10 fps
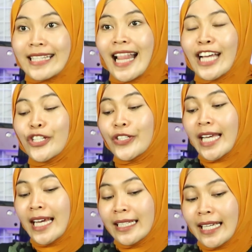
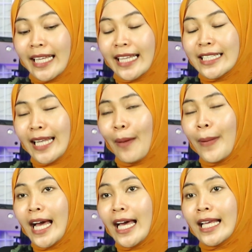Selanjutnya, kita setelah
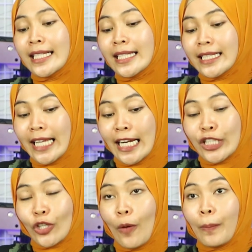bahas
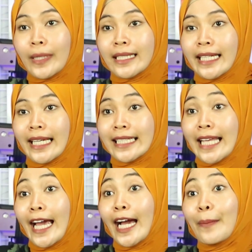teleskop,
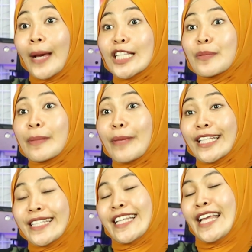saya akan bahas
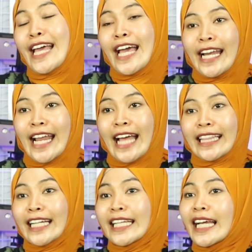mimis. Nah,
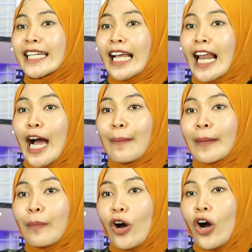tadi kan di
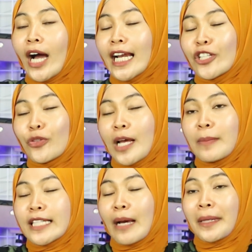kelengkapan pokok kalian sudah
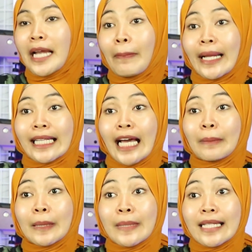bisa
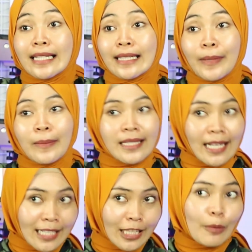mendapatkan mimis mimis
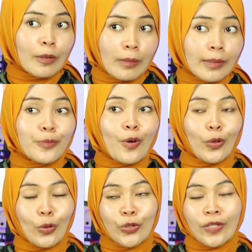tas ataupun mimis
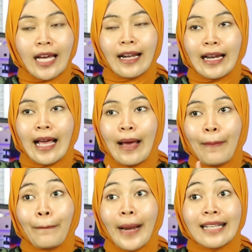bonus
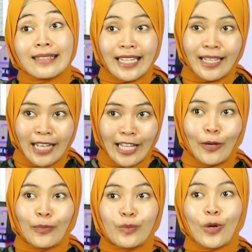karena plastik
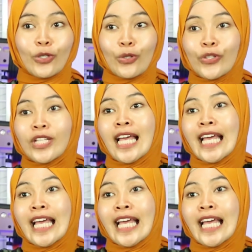ataupun bonus